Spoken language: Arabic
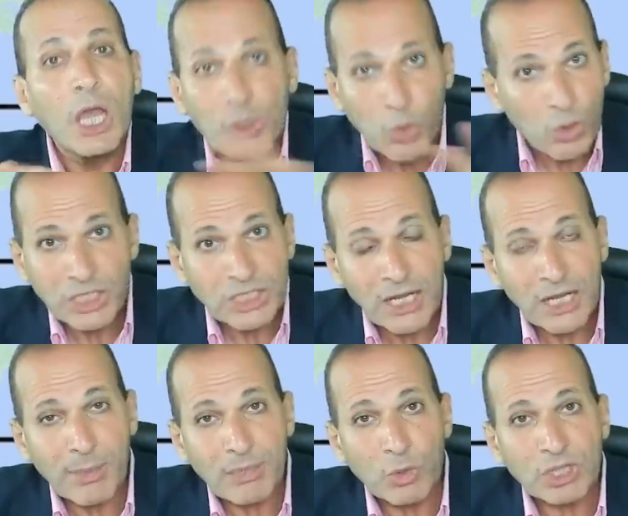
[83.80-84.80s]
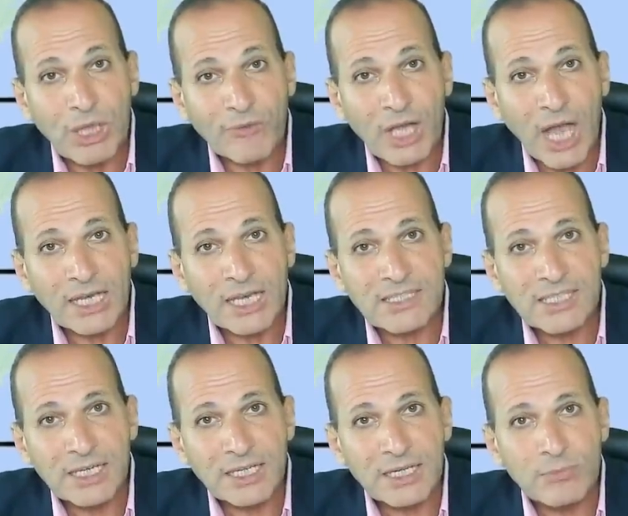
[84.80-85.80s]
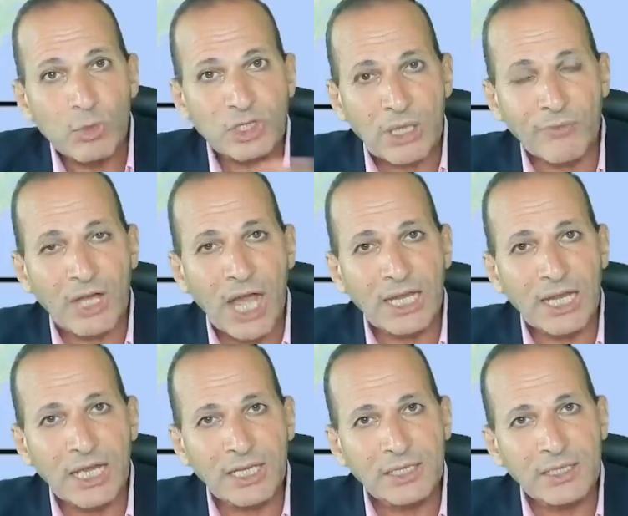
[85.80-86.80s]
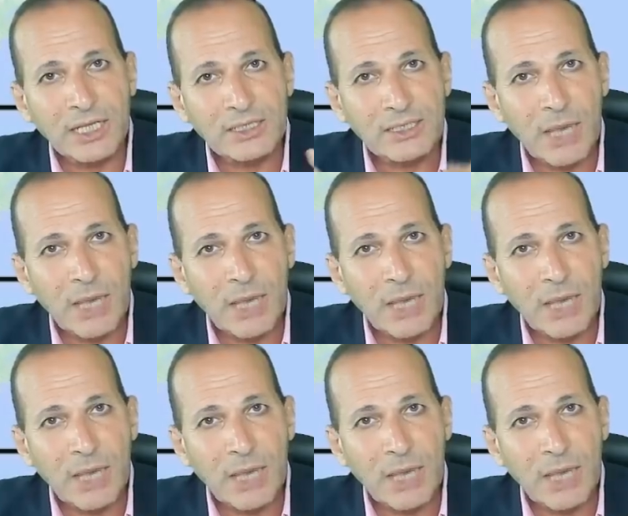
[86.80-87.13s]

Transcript: الكل تقريبا متفق على ذلك متفق على ان